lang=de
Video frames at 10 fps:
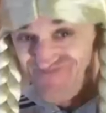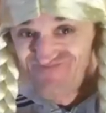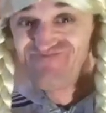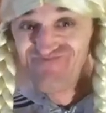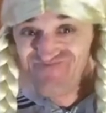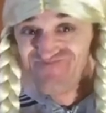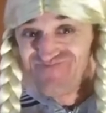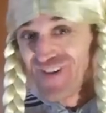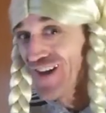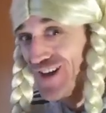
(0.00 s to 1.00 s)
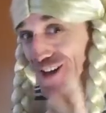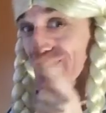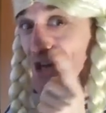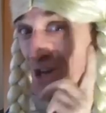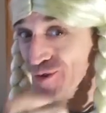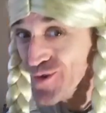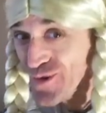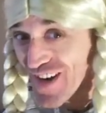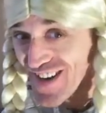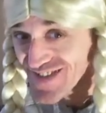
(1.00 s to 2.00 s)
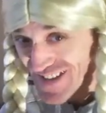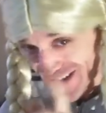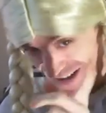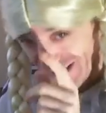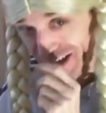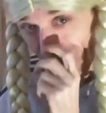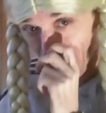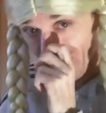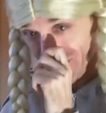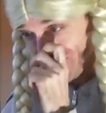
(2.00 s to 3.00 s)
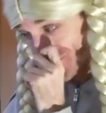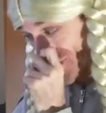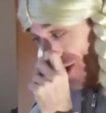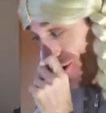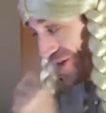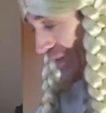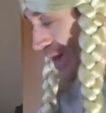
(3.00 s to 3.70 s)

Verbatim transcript: Hm, ihr Luders, ich hab euch durchschaut.